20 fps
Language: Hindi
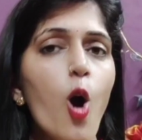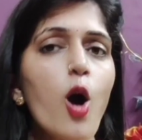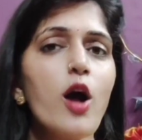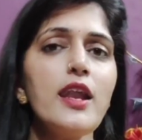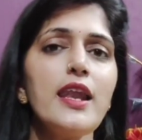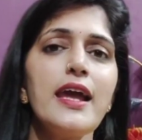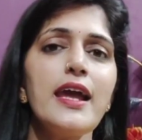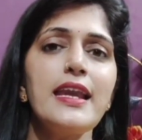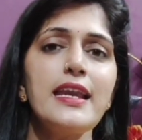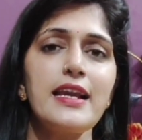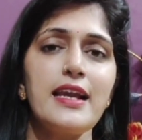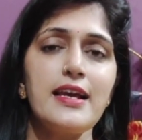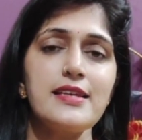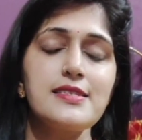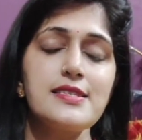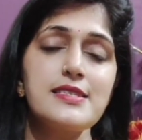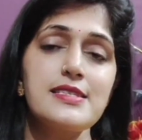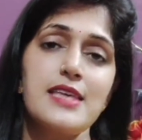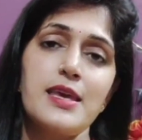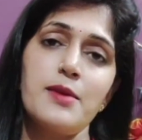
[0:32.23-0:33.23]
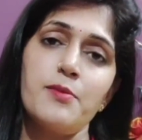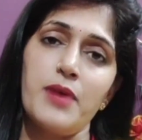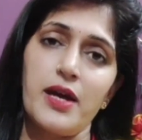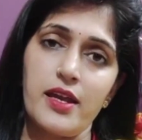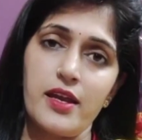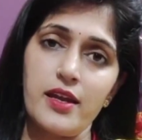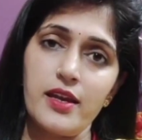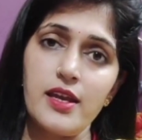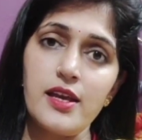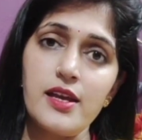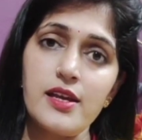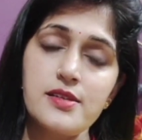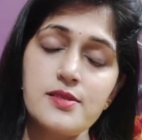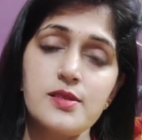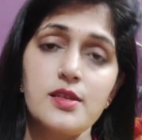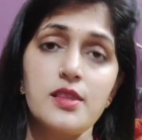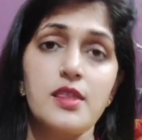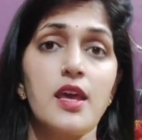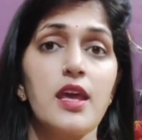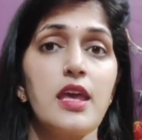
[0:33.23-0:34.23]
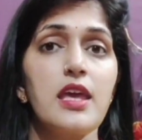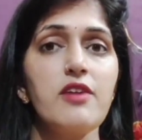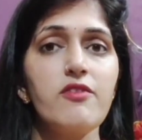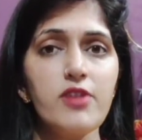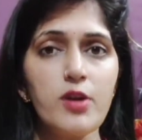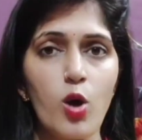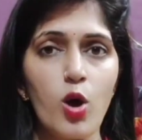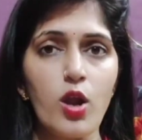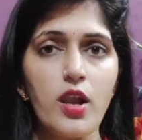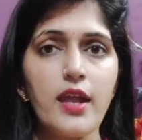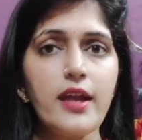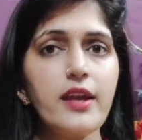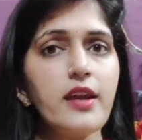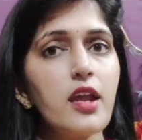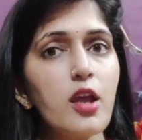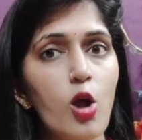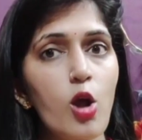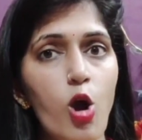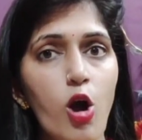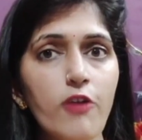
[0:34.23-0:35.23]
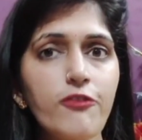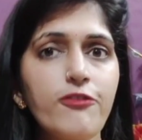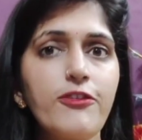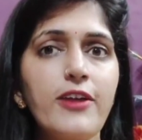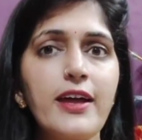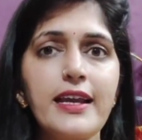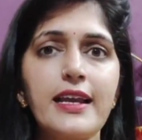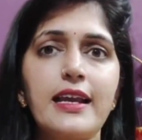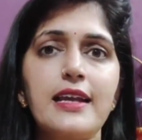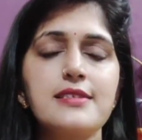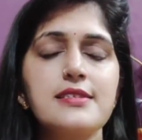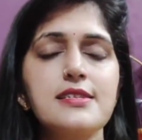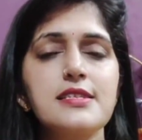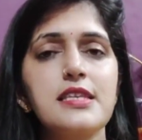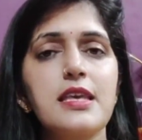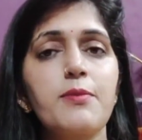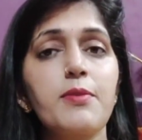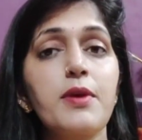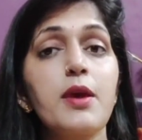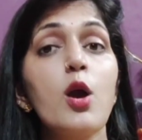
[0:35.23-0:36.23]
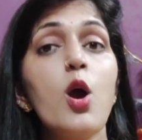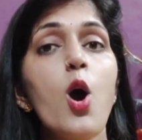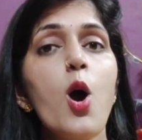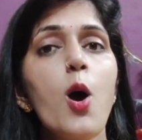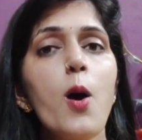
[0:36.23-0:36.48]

ऑनलाइन क्लासेस की मार्केटिंग कर सकते हैं इवन ऑनलाइन नहीं ऑफलाइन क्लासेस की भी